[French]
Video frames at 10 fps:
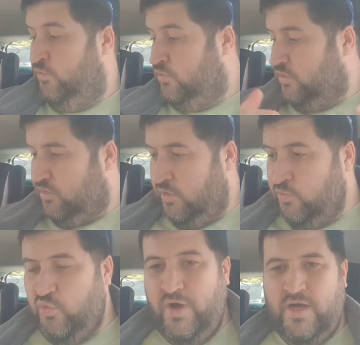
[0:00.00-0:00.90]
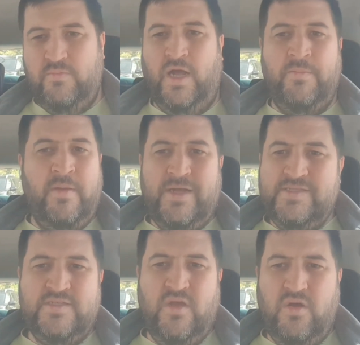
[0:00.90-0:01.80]
Donc comme quoi, bah, même à
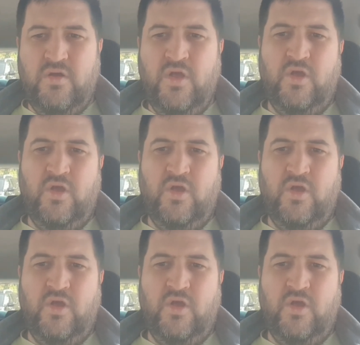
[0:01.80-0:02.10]
10h,